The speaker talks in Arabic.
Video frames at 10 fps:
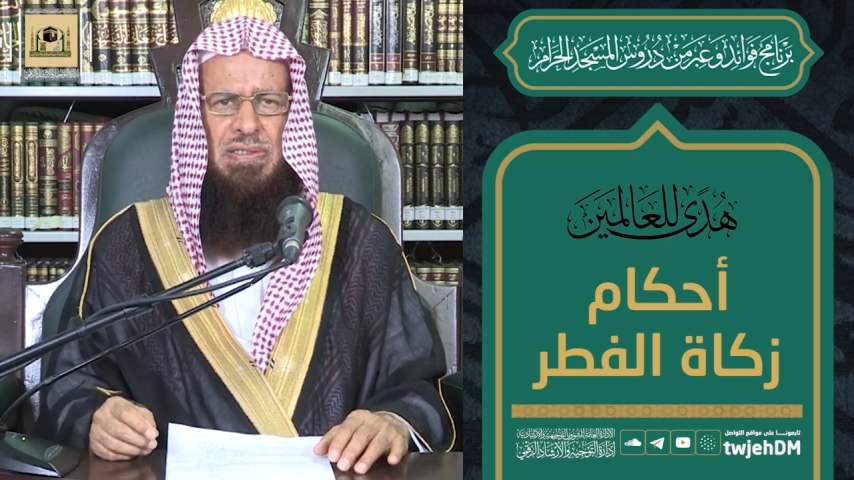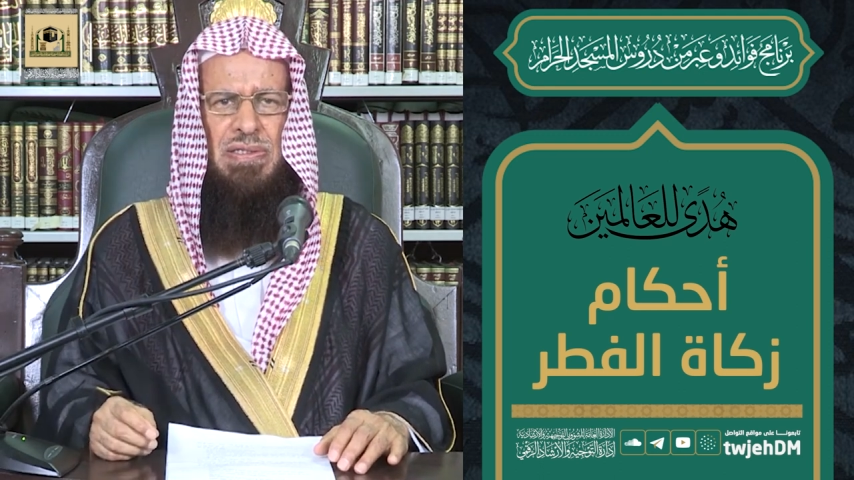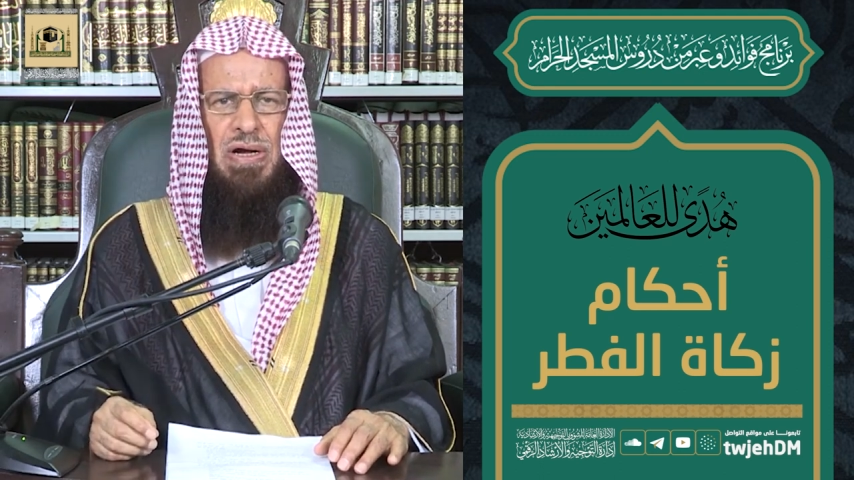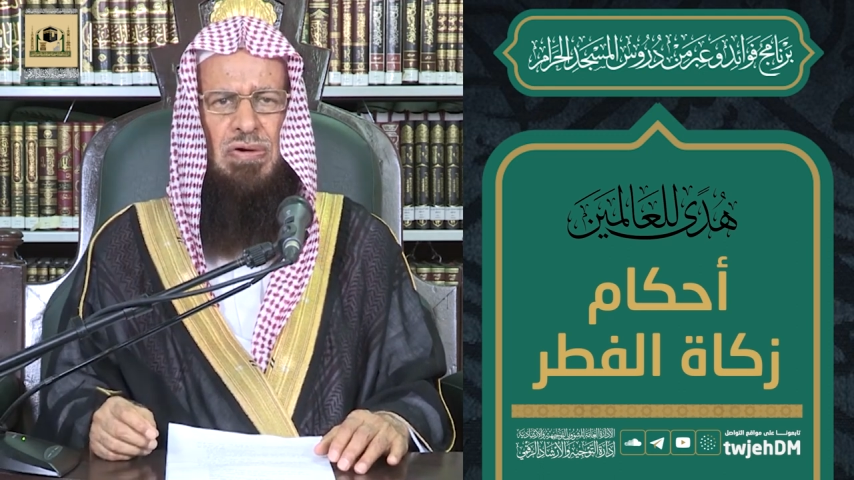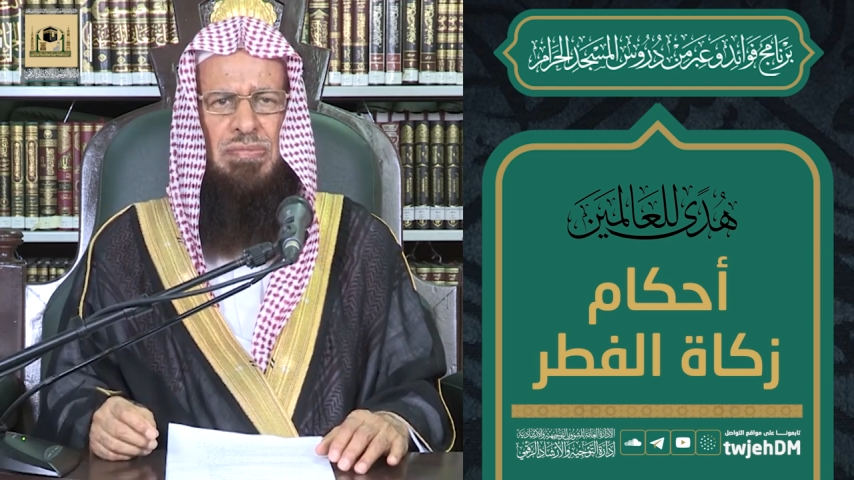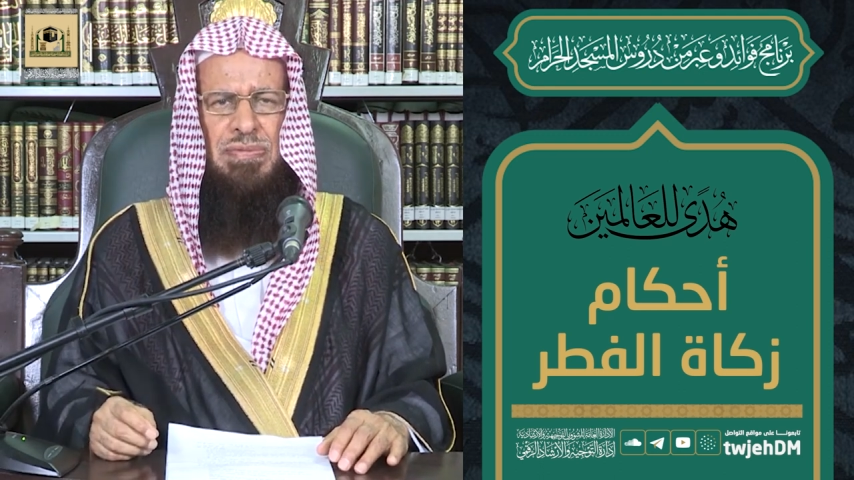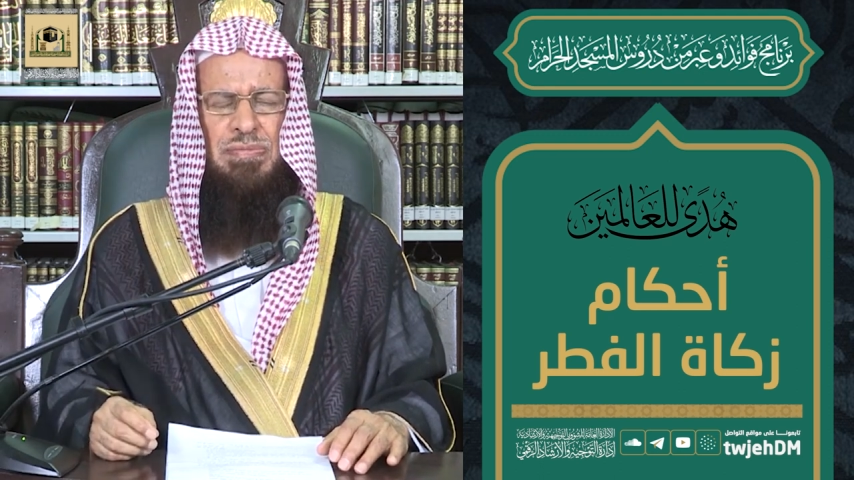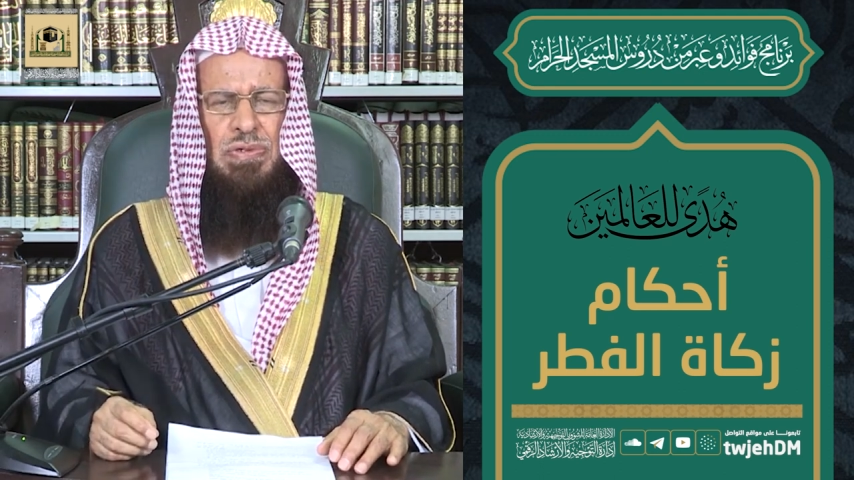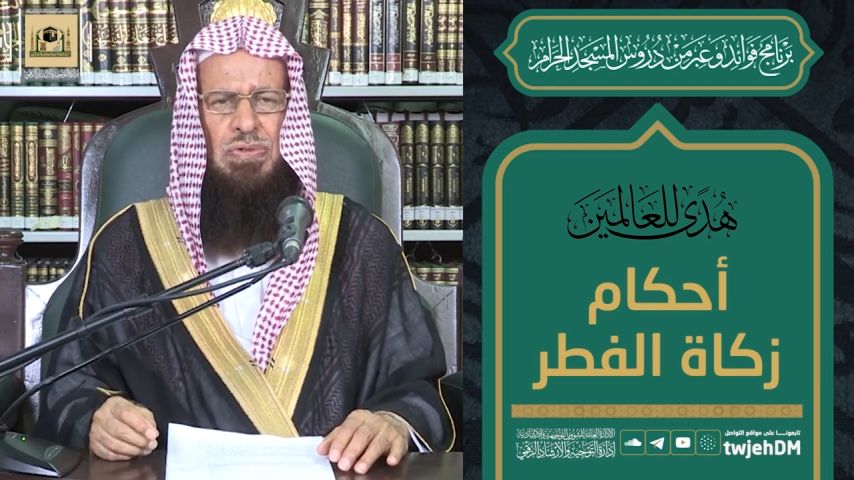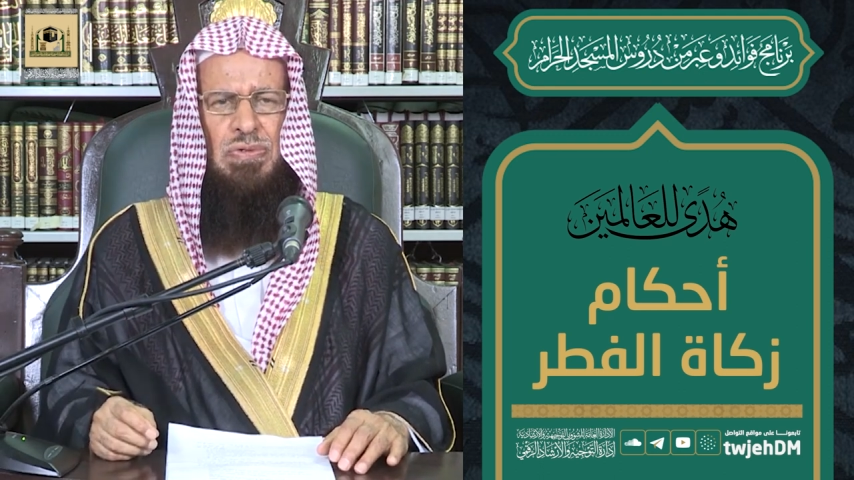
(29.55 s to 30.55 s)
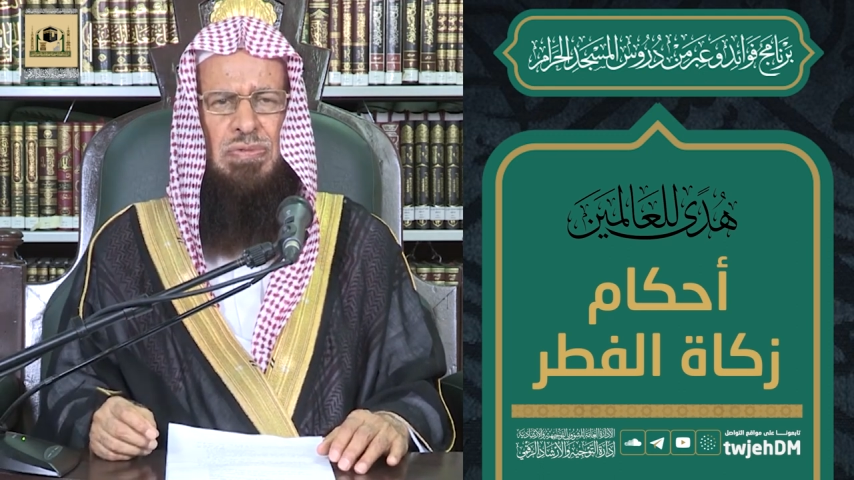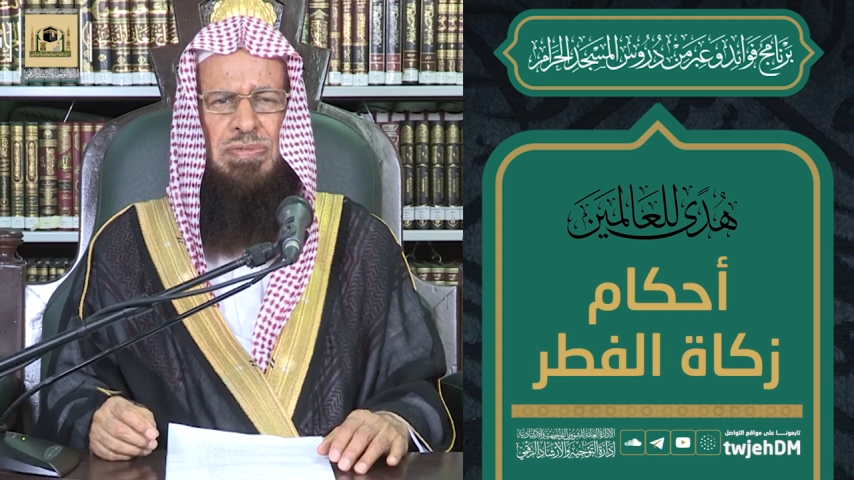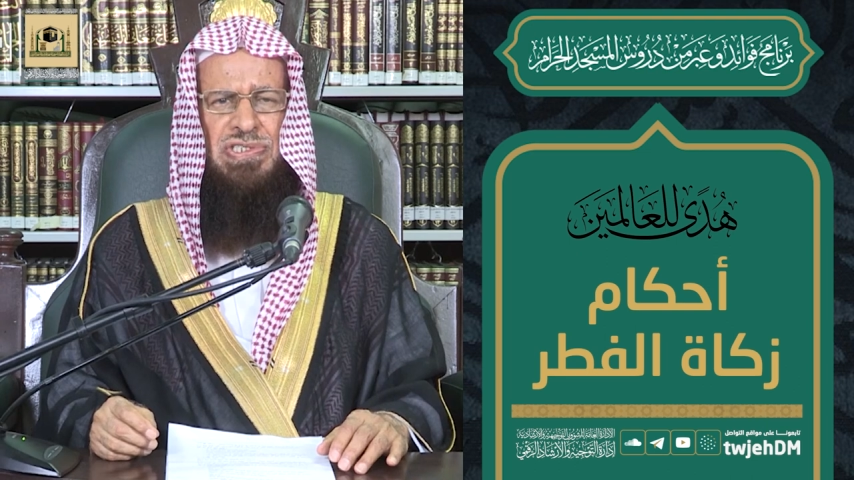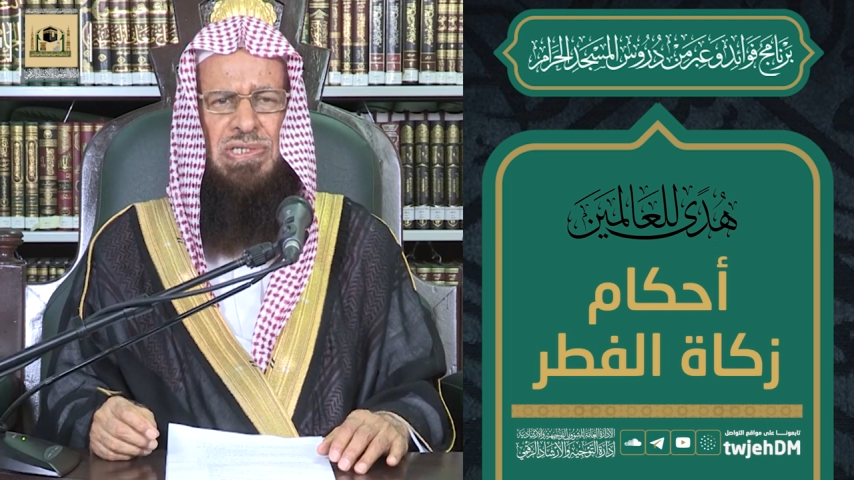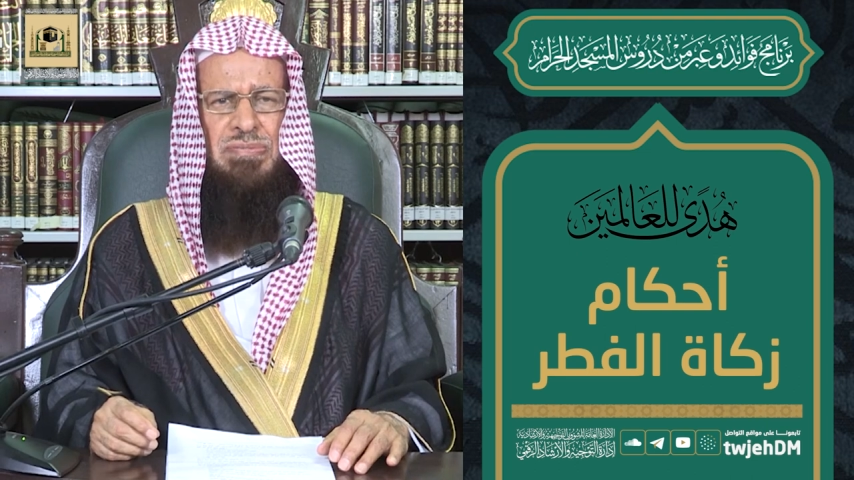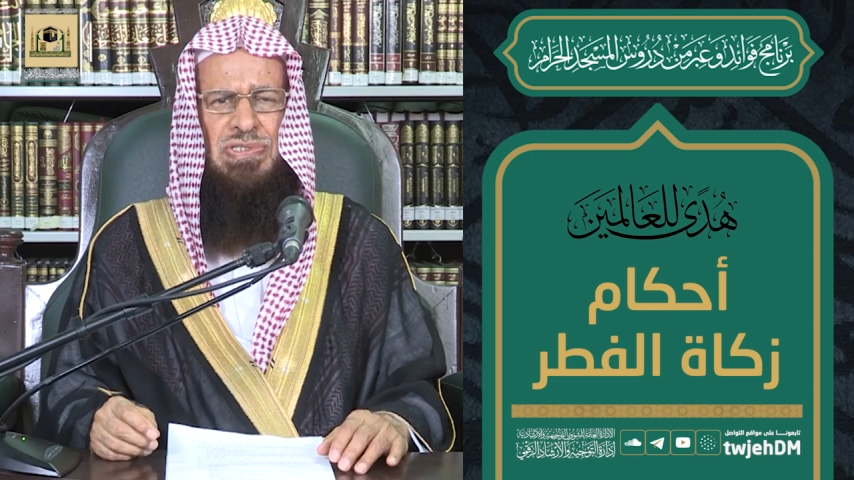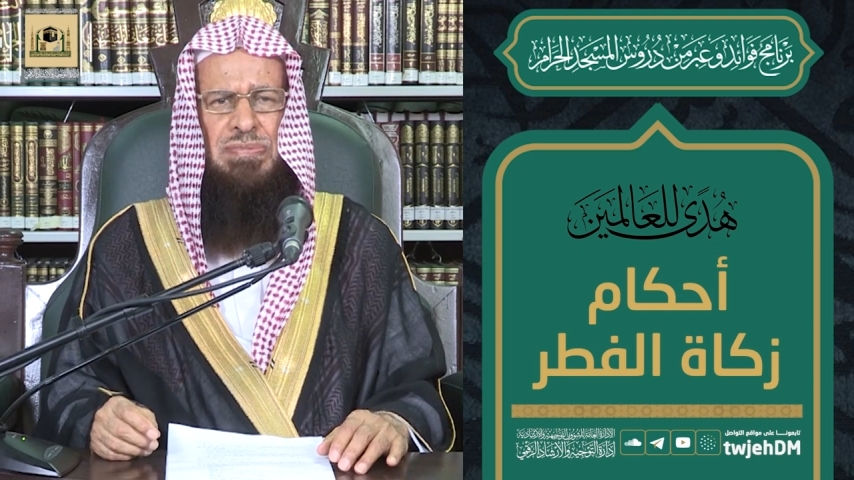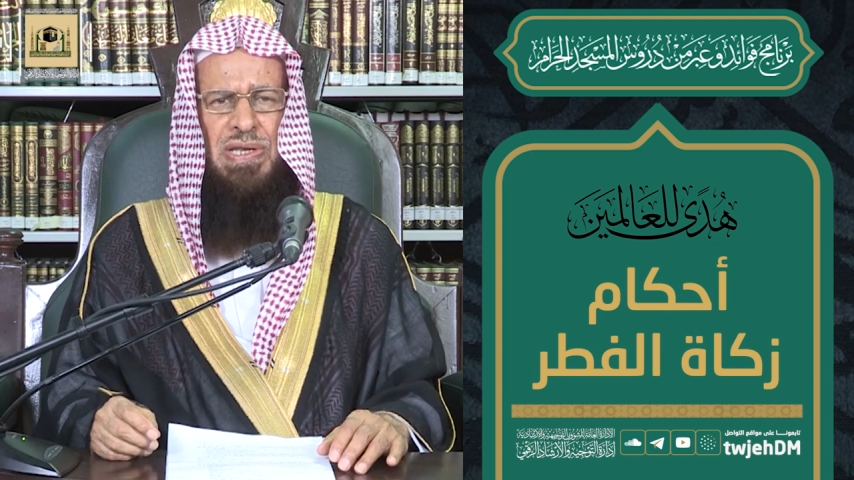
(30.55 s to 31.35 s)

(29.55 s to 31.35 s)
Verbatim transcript: يوم بغروب الشمس